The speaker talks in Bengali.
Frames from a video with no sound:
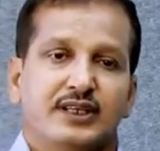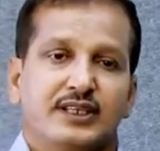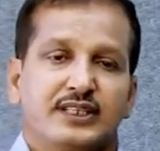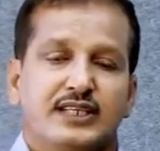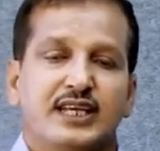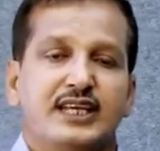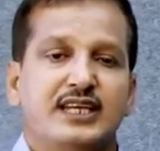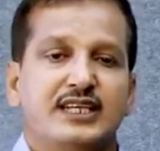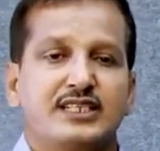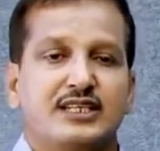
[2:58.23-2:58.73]

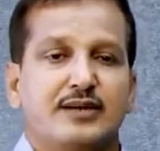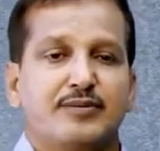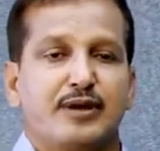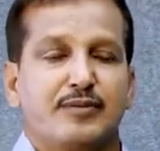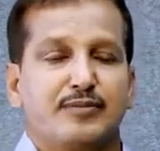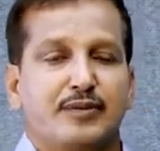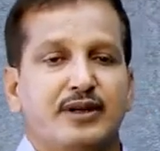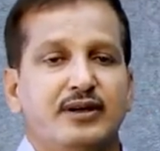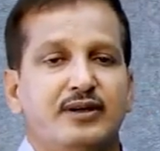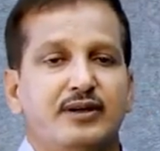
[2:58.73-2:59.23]
সেই হিসাবে
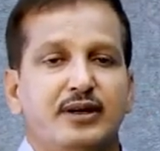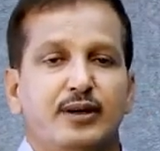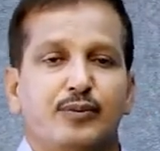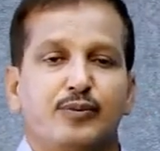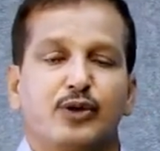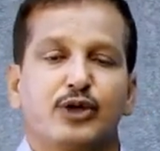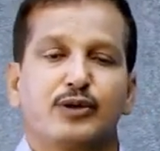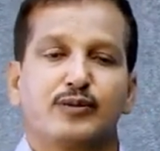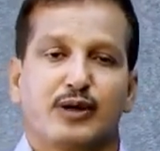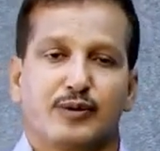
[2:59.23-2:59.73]
আমরা
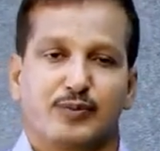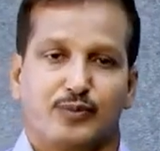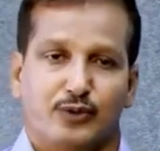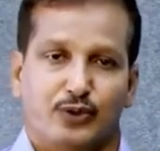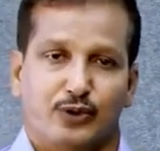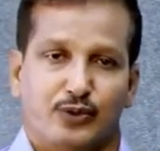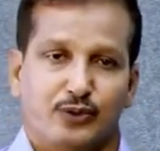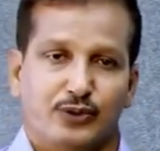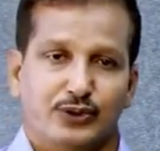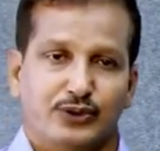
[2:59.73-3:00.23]
পরিমাপ
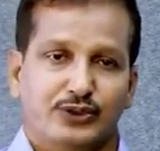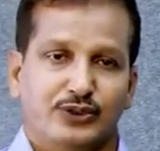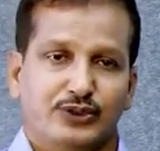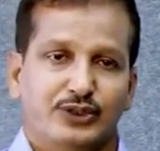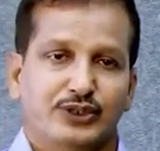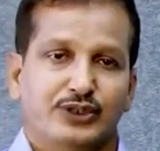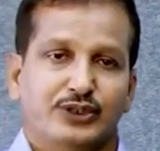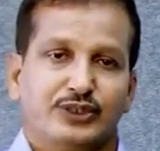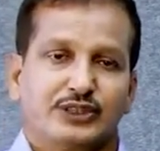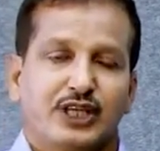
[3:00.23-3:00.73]
করব।
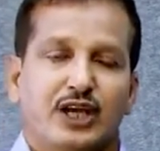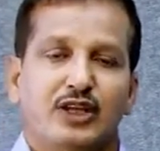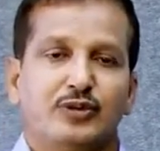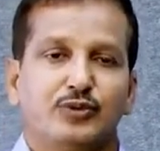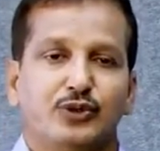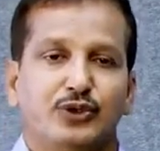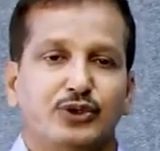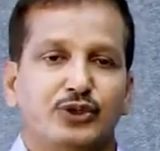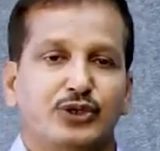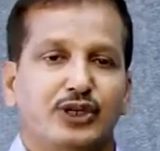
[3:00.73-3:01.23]
তাহলে
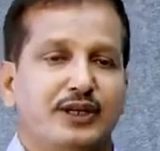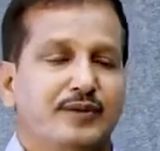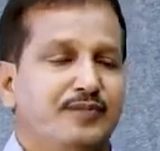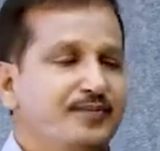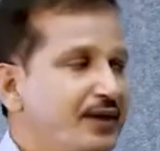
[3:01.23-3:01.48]
বন্ধুরা